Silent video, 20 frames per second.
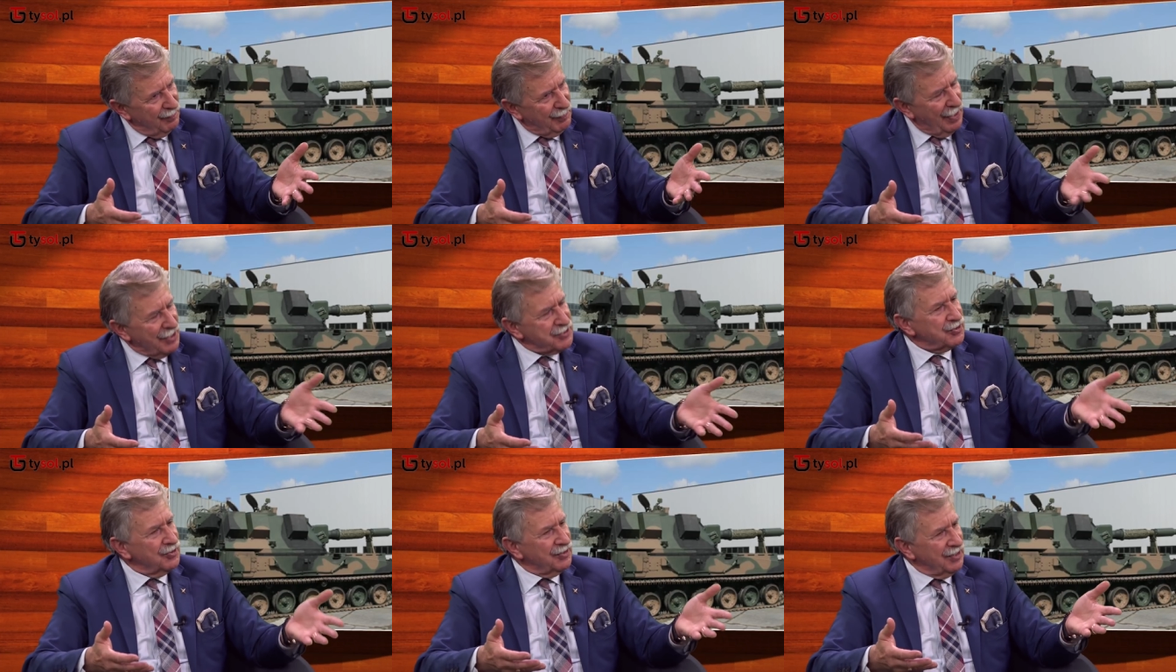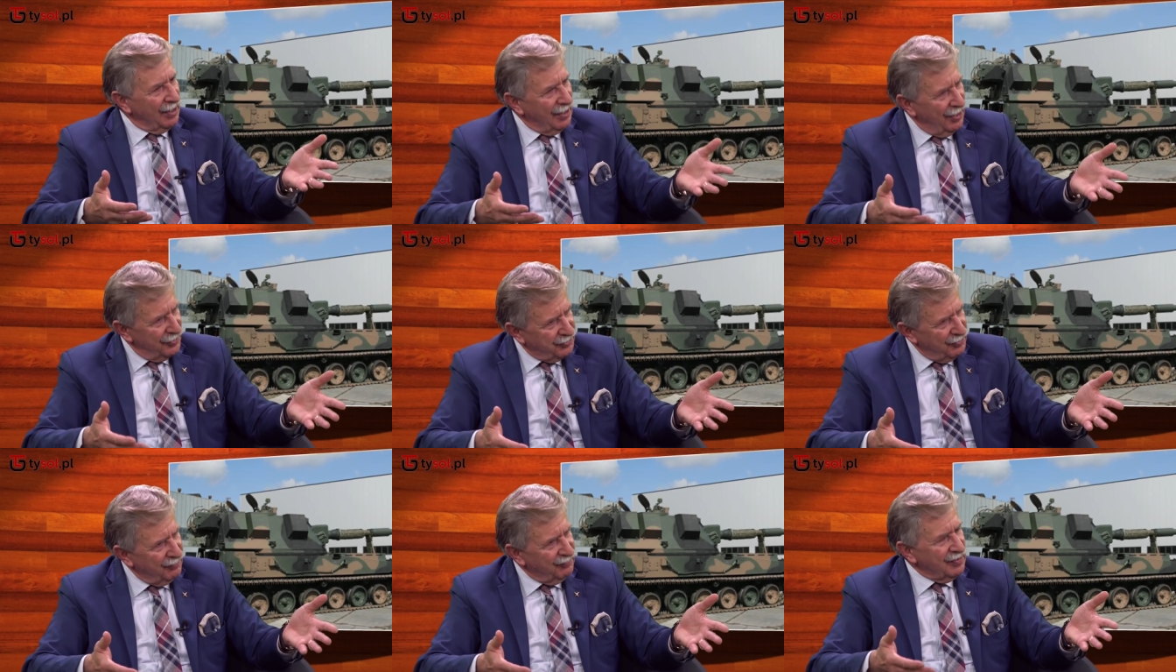bardzo
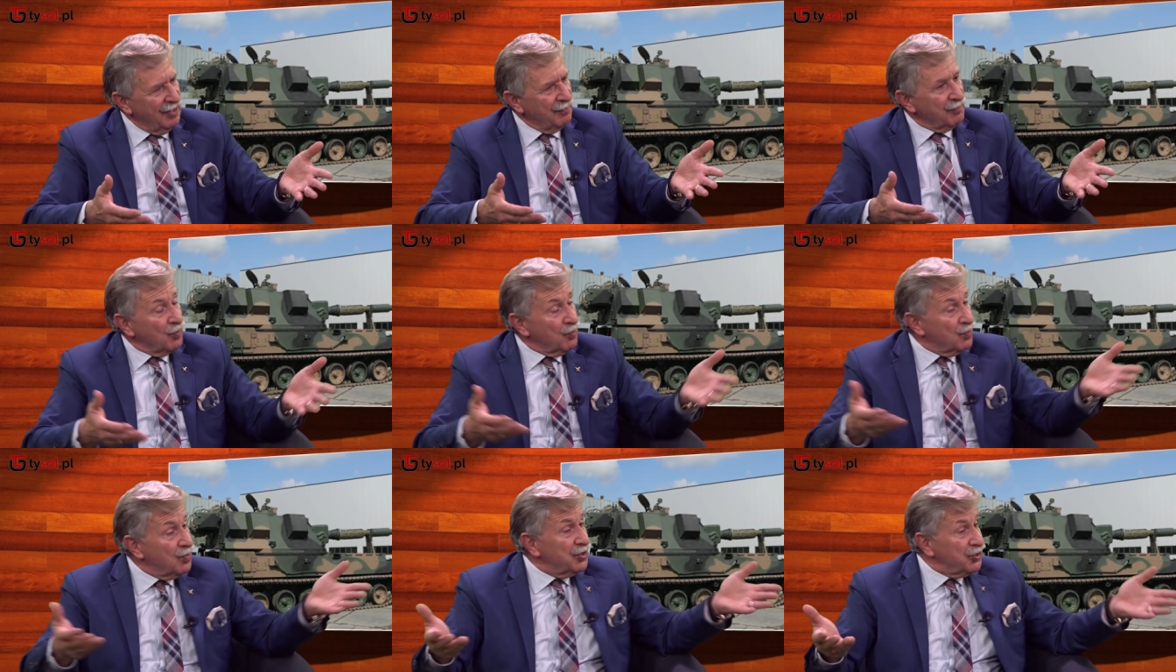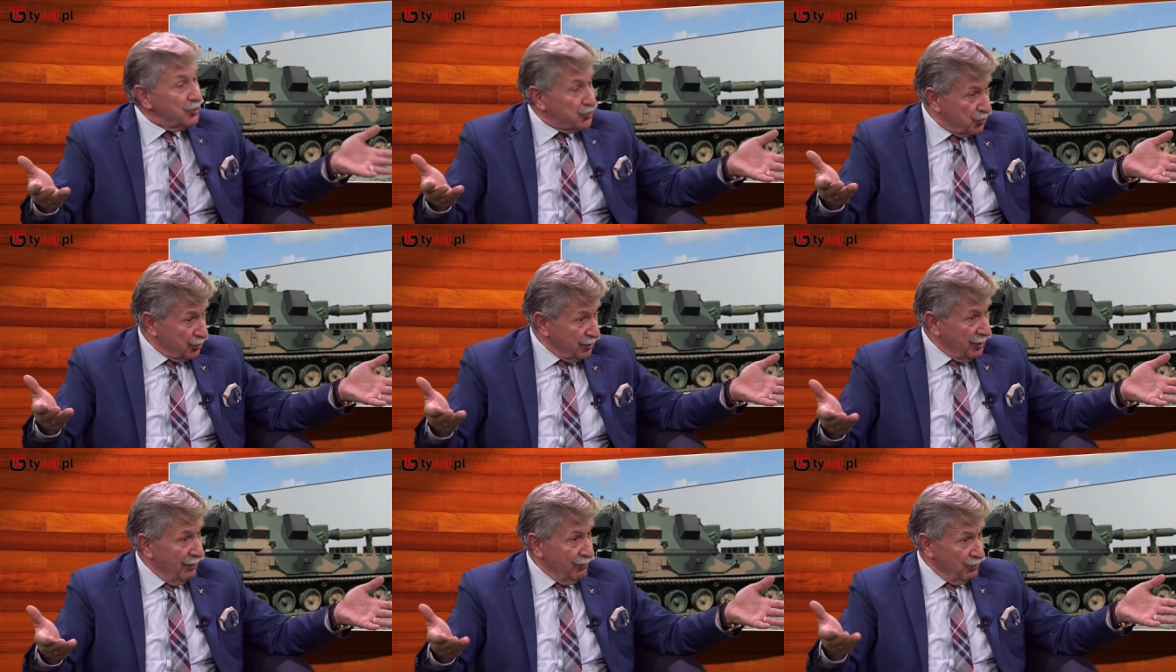negatywne
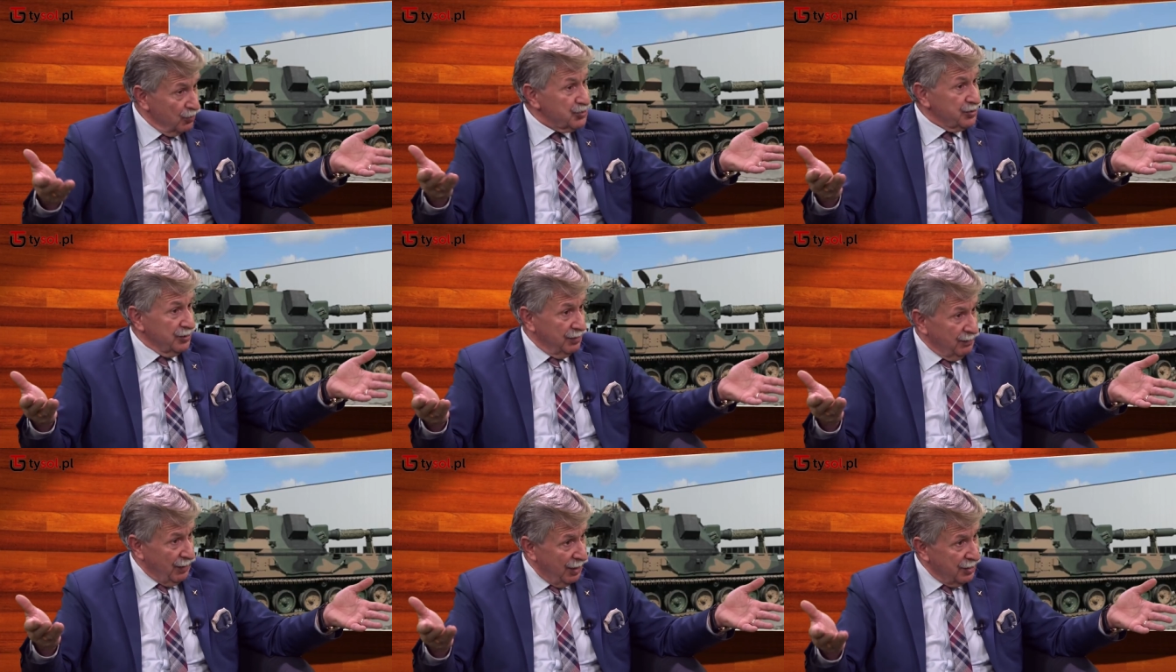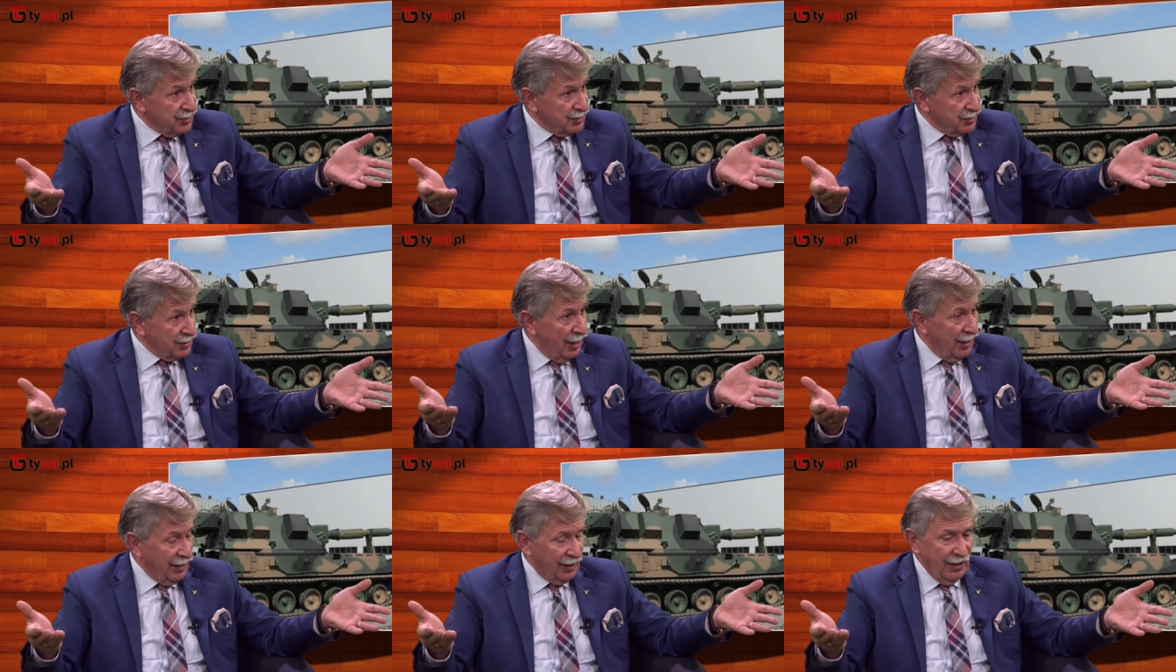publicznie w różnych
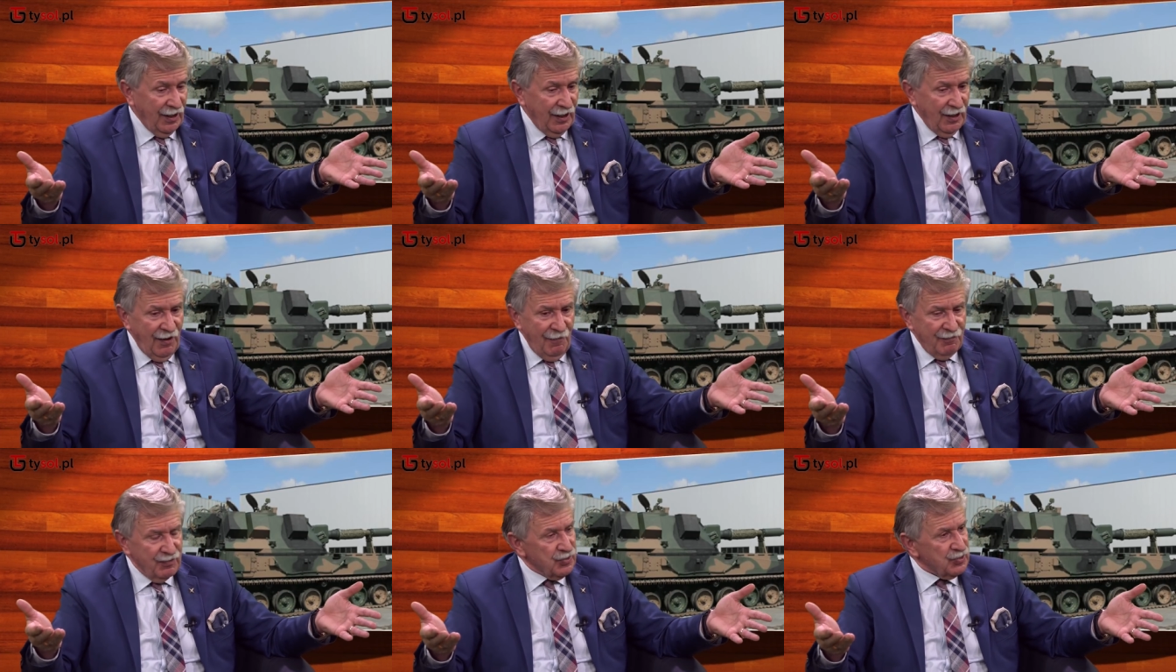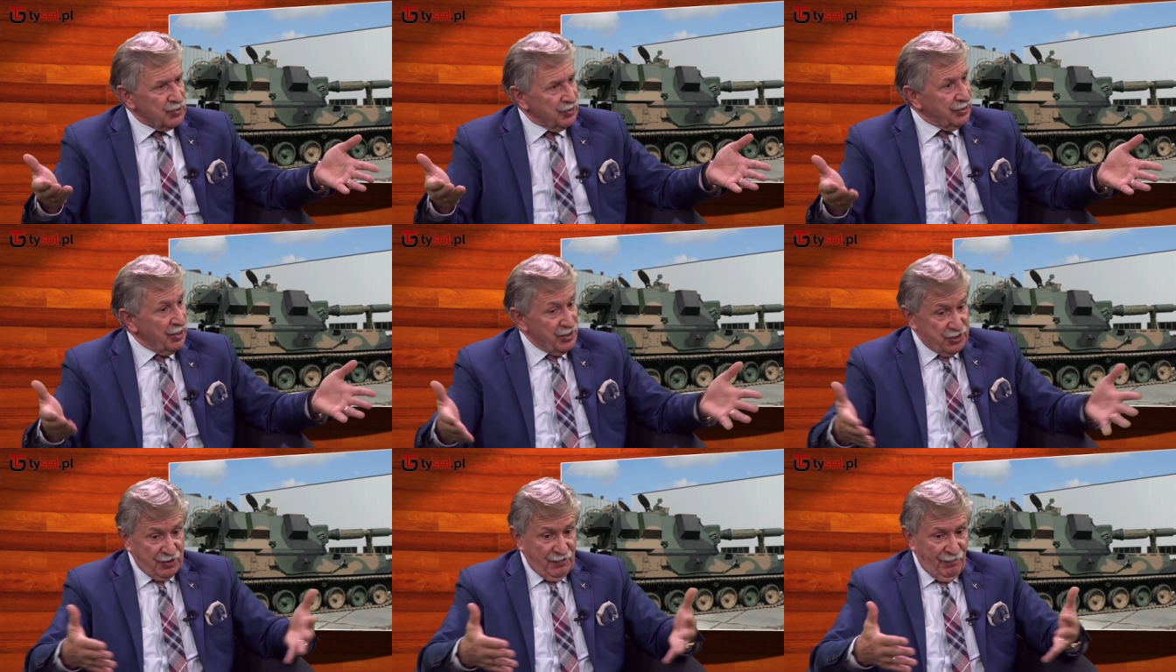miejscach, czy
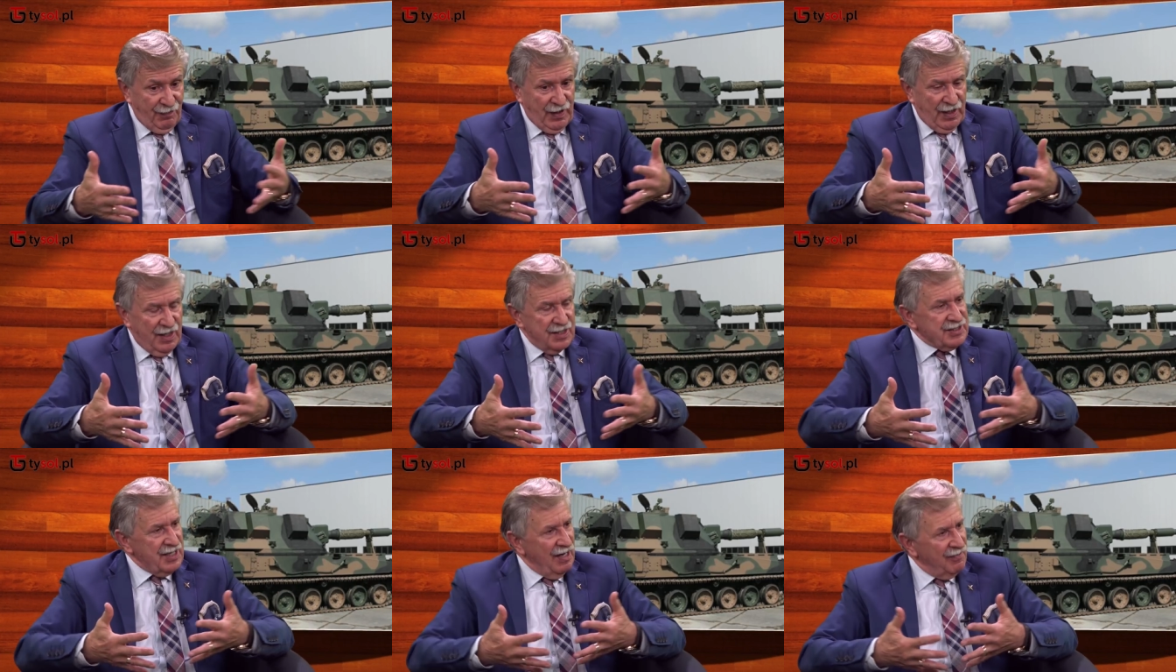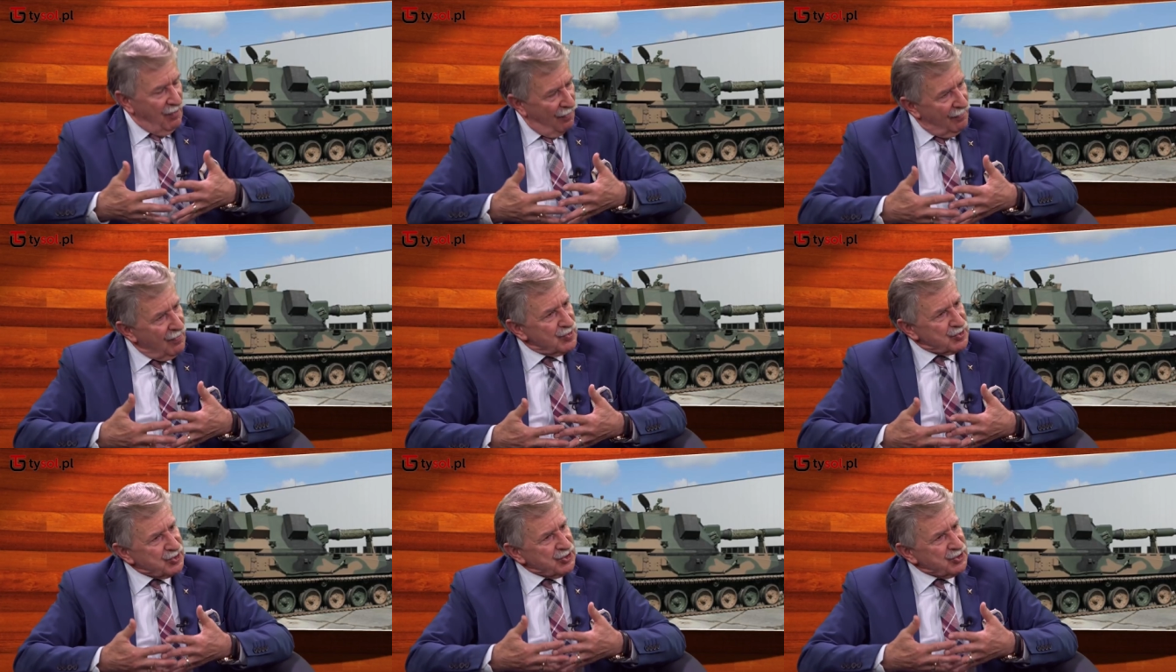też zajmował